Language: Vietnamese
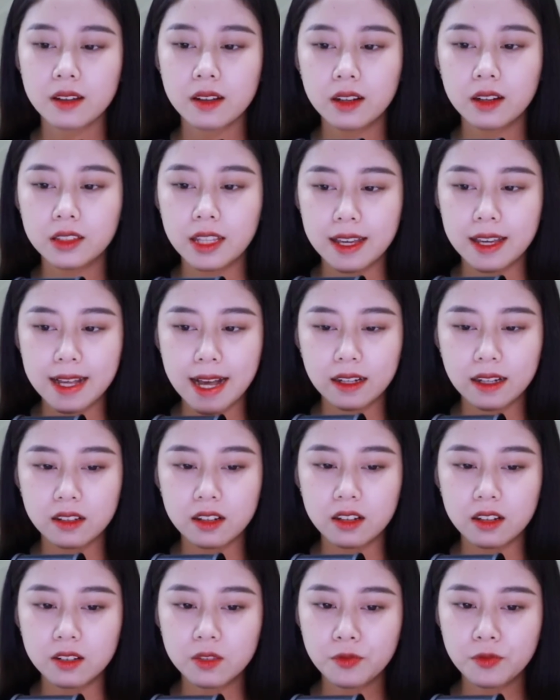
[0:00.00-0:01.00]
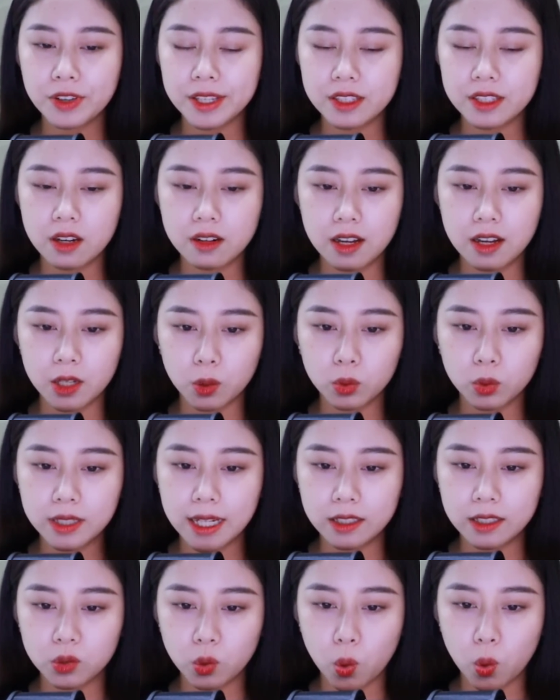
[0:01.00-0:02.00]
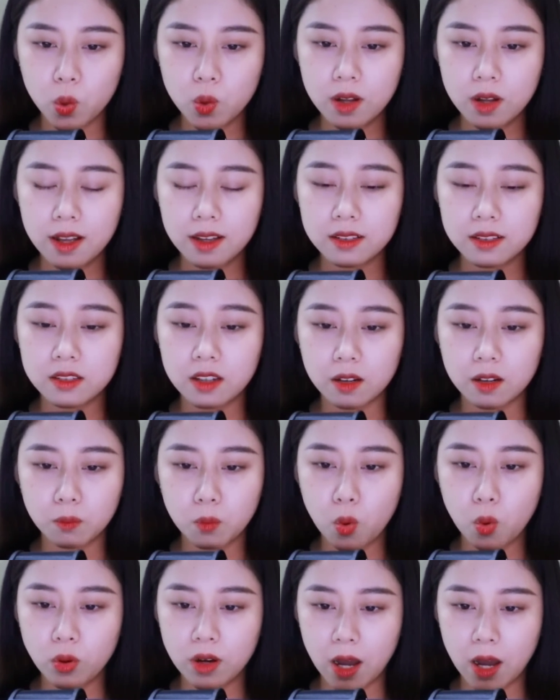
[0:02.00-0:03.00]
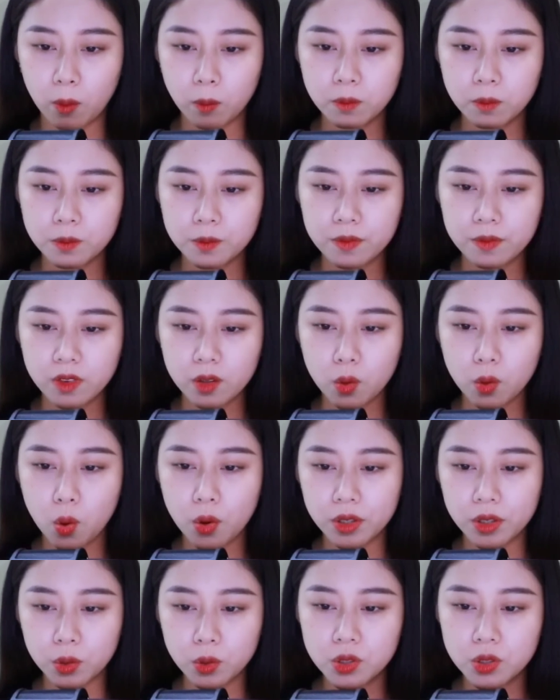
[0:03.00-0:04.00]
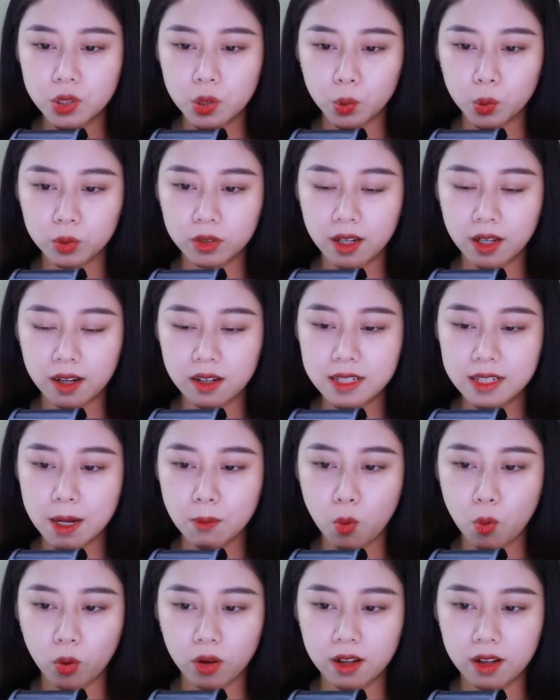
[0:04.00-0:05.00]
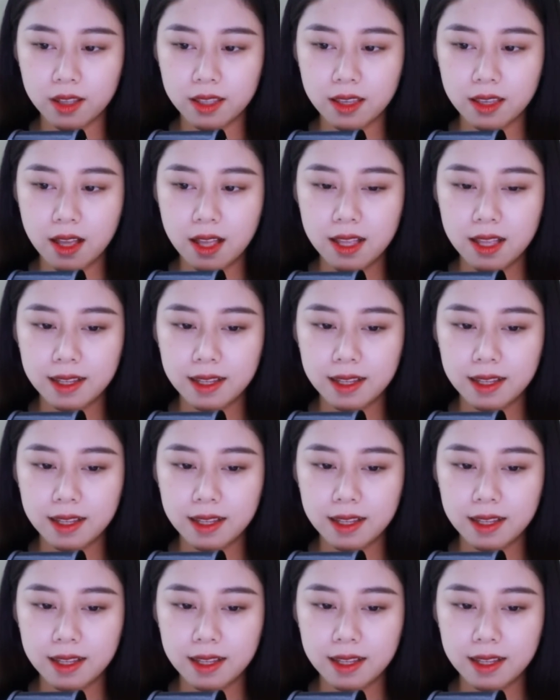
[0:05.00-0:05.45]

Cơ thể căng cứng vì chờ đợi của thành Tú Chợt buông lỏng Cô yếu xìu thở ra một hơi,